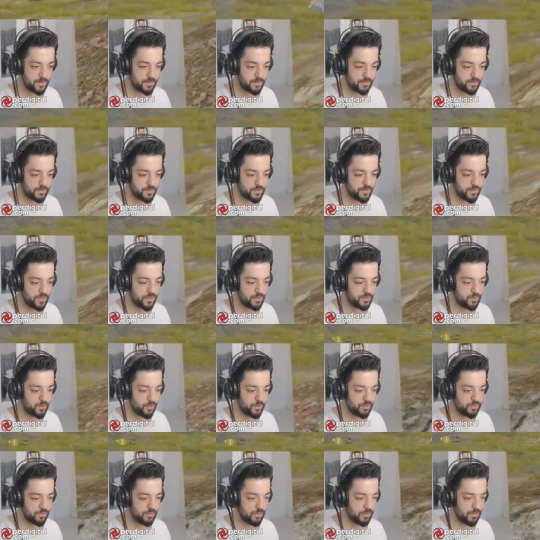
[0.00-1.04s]
Tamam direkt
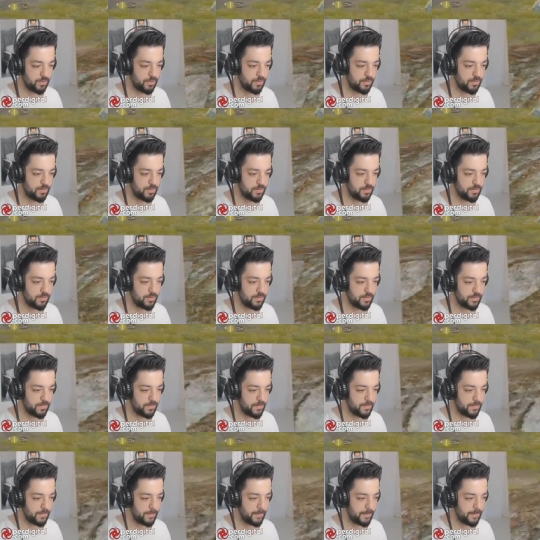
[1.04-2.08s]
öldü.
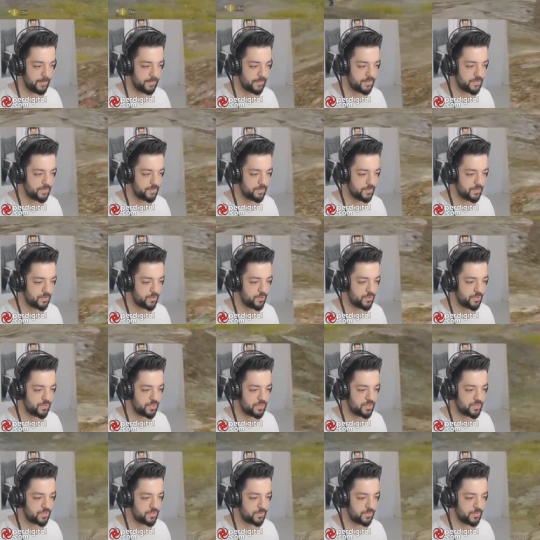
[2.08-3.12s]
Şimdi şu
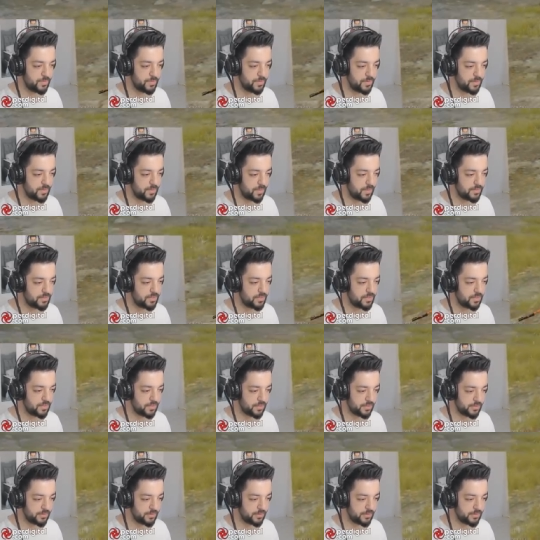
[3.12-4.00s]
kısımda bir ateş